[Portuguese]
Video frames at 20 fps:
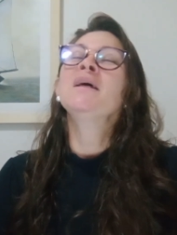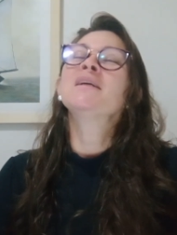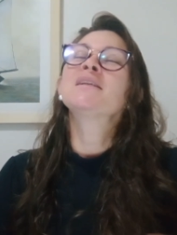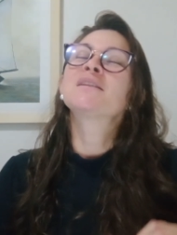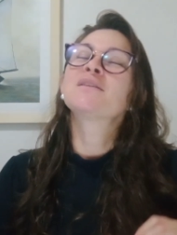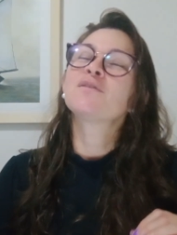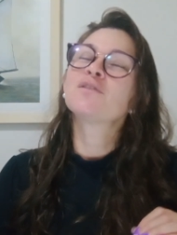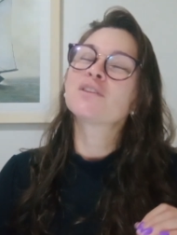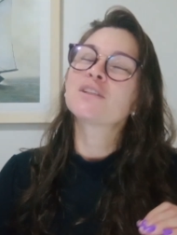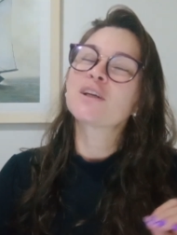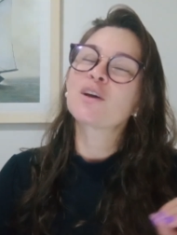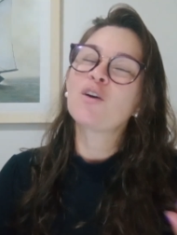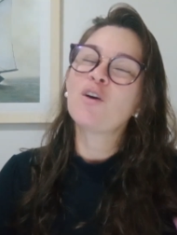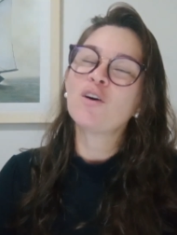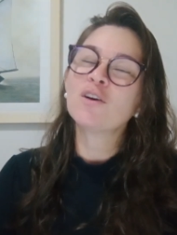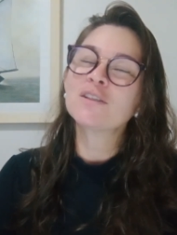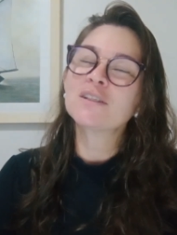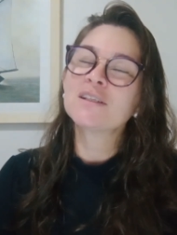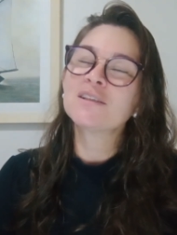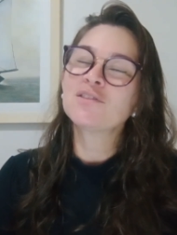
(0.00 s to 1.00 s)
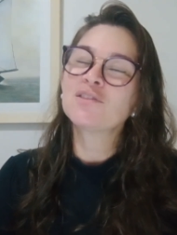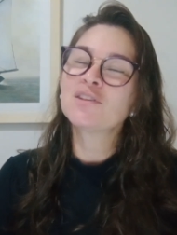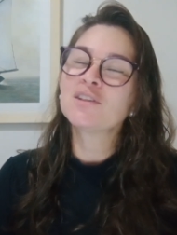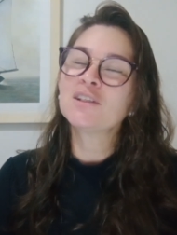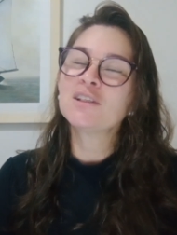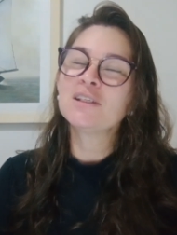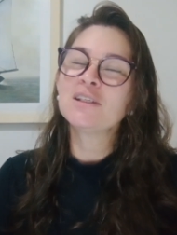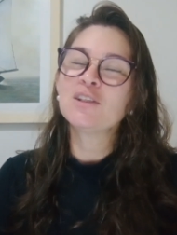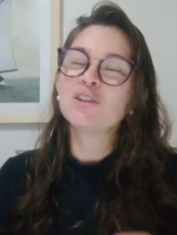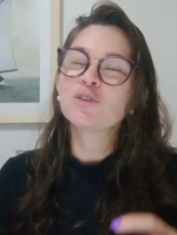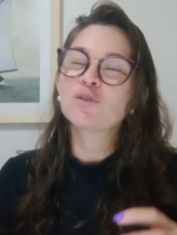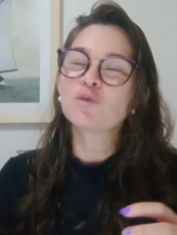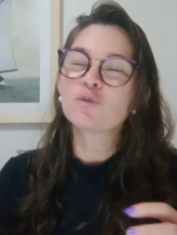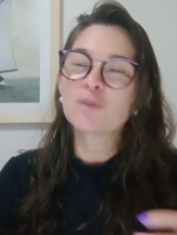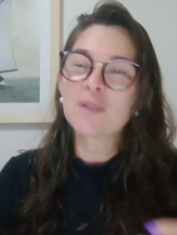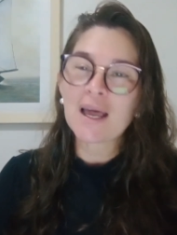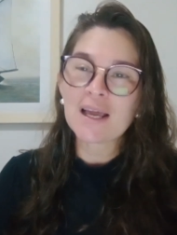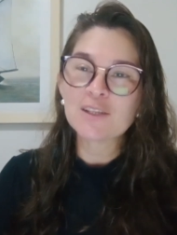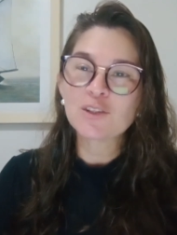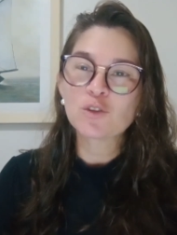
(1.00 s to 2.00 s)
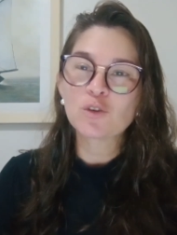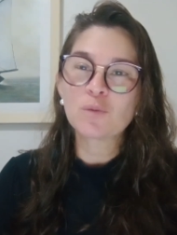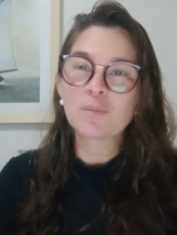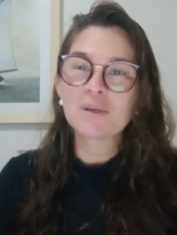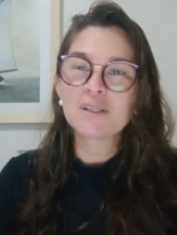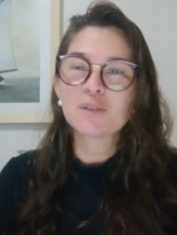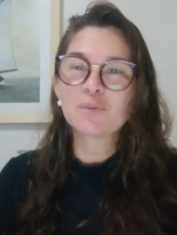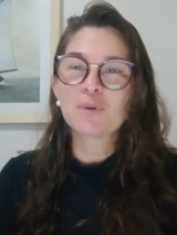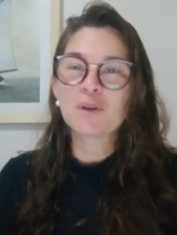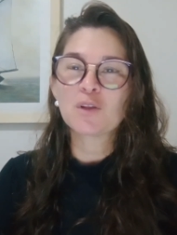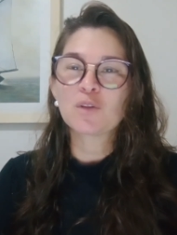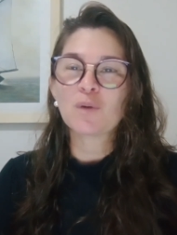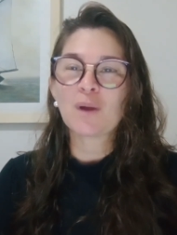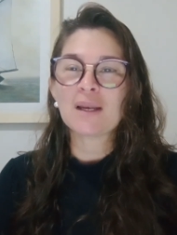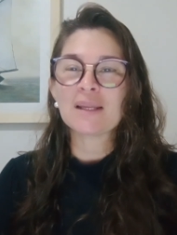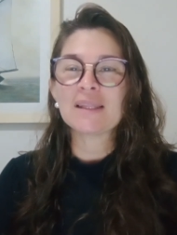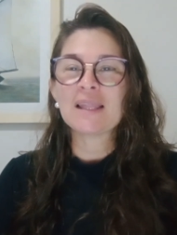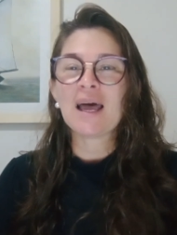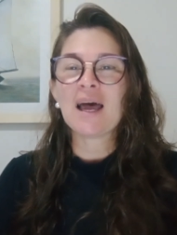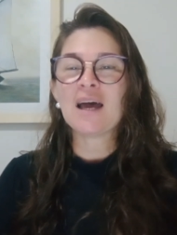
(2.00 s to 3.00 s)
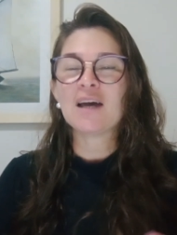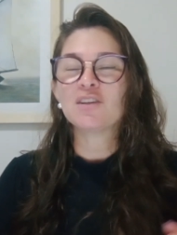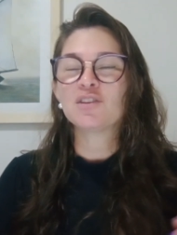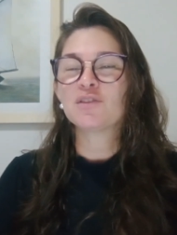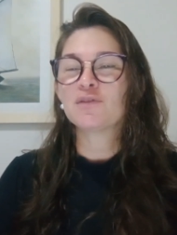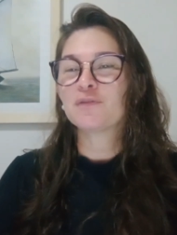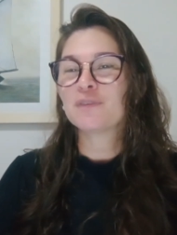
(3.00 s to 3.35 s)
se você gosta de estudar sobre espiritualidade,